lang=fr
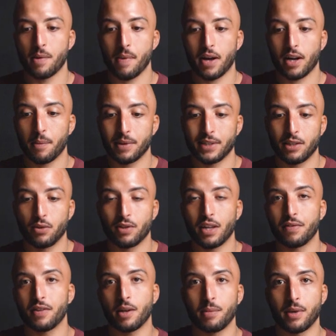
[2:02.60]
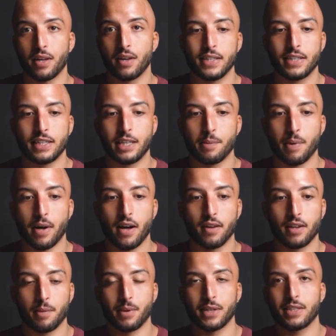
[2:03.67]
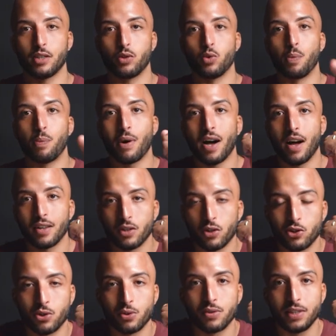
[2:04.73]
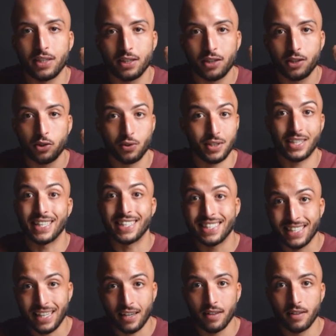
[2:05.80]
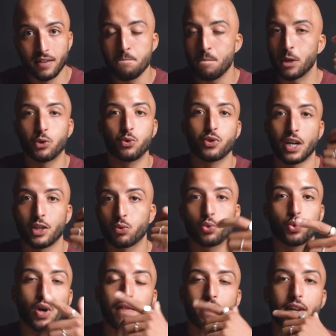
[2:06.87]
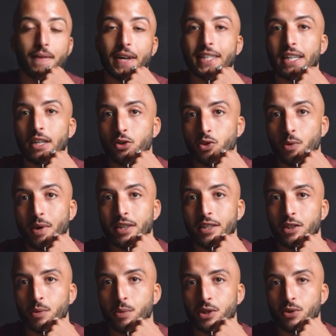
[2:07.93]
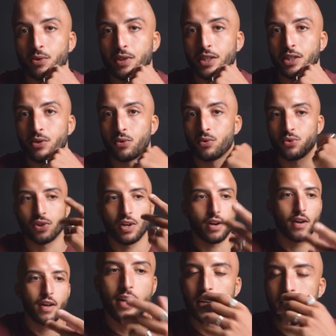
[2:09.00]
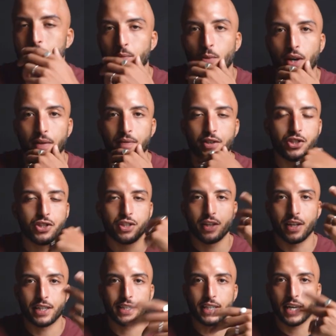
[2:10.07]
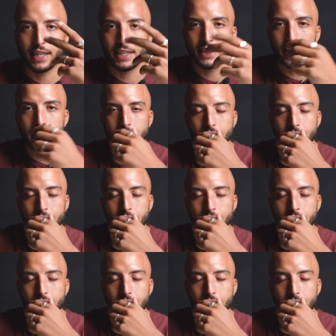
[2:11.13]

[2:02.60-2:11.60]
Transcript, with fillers: n'es pas en capacité de t'affirmer, si n'es pas en capacité de prendre ce qui, ce qui est tien, ben, tu seras toujours face à justement des objections qui sont du genre laisse-moi réfléchir, etc., etc.,